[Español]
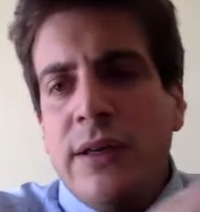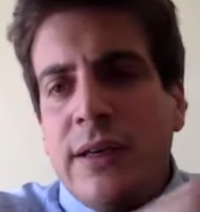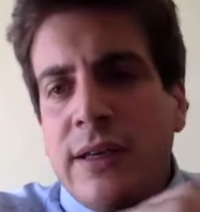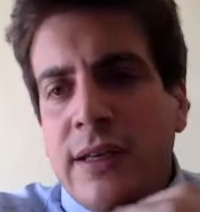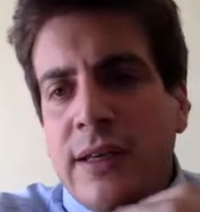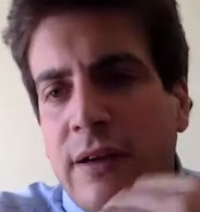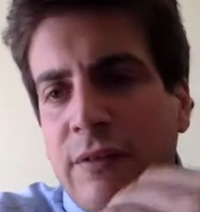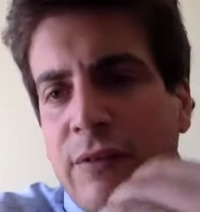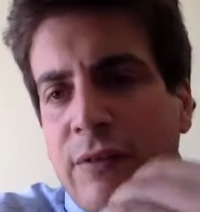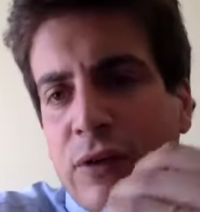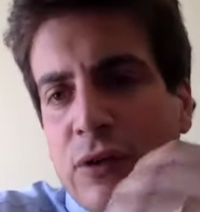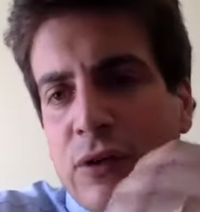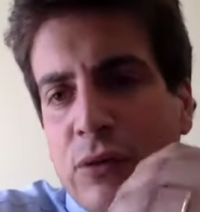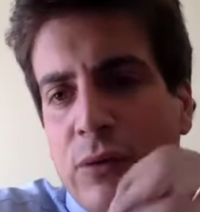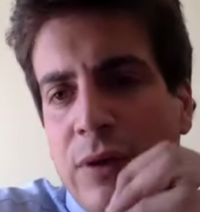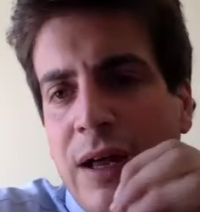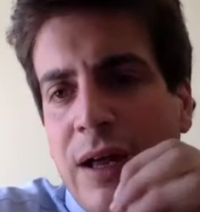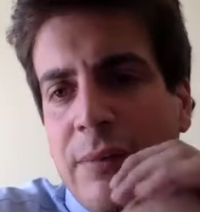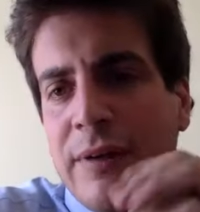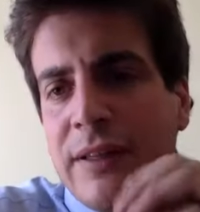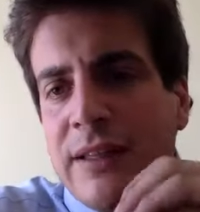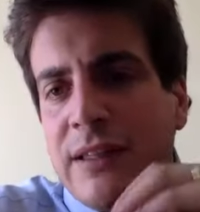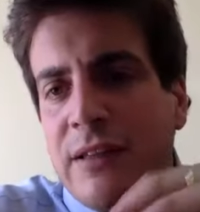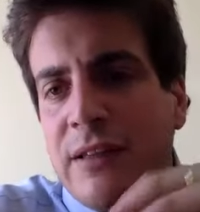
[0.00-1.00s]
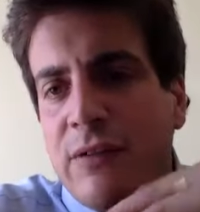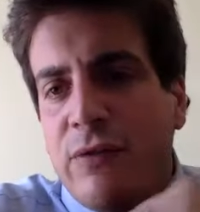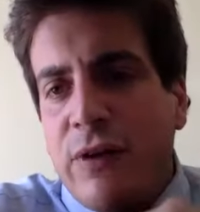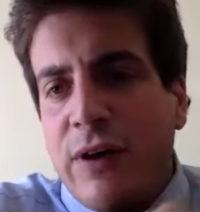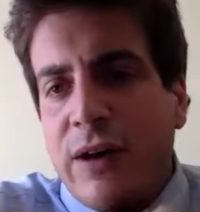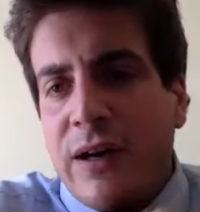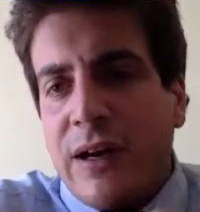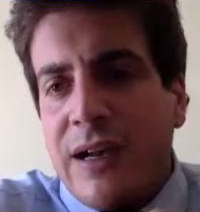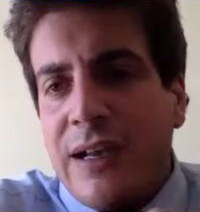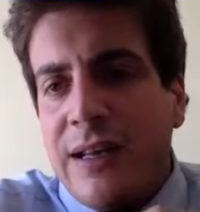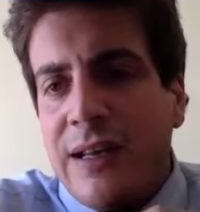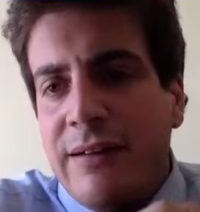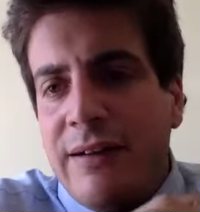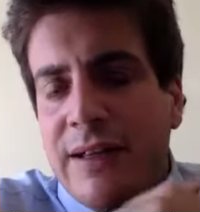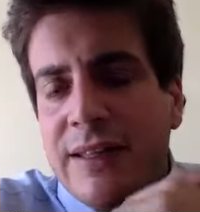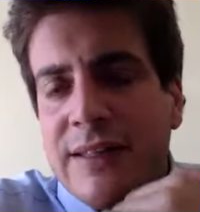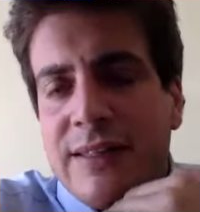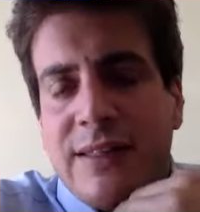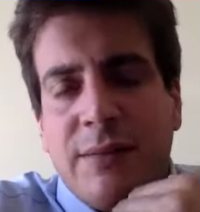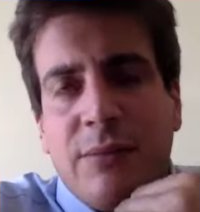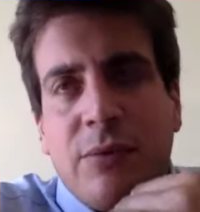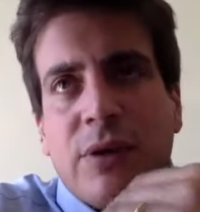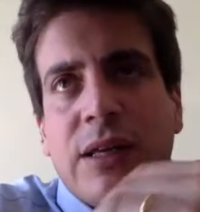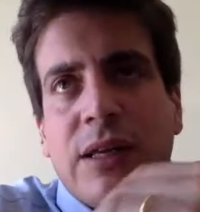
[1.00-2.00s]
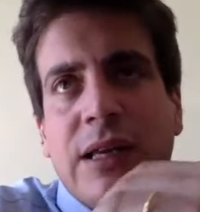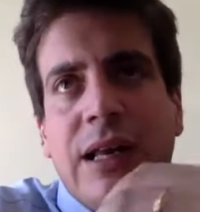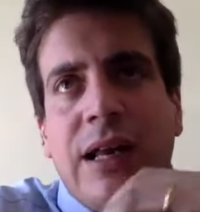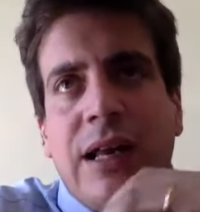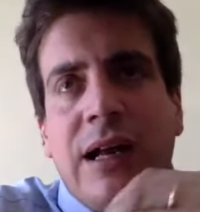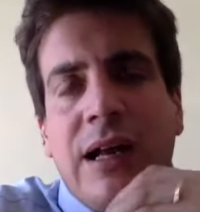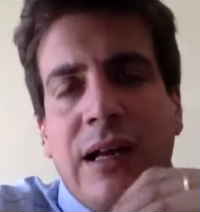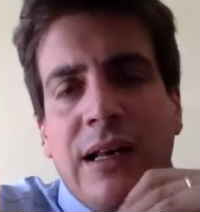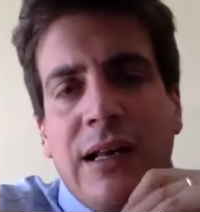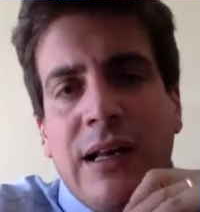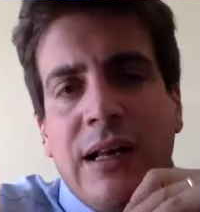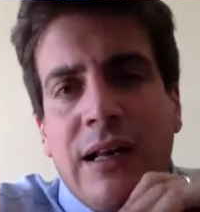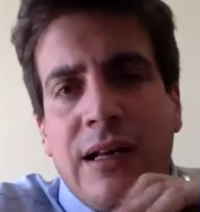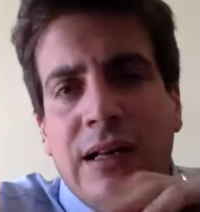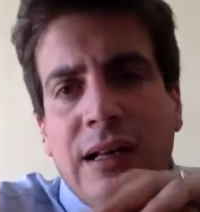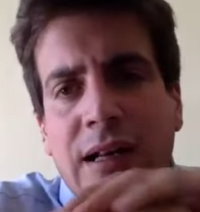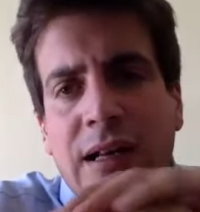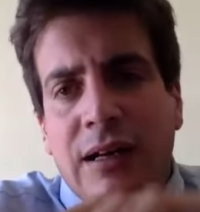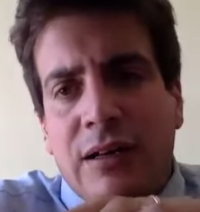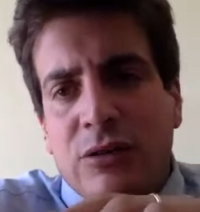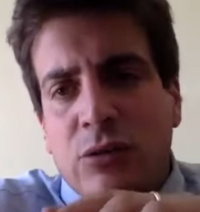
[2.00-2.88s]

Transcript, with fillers: que afortunadamente fue irrelevante porque el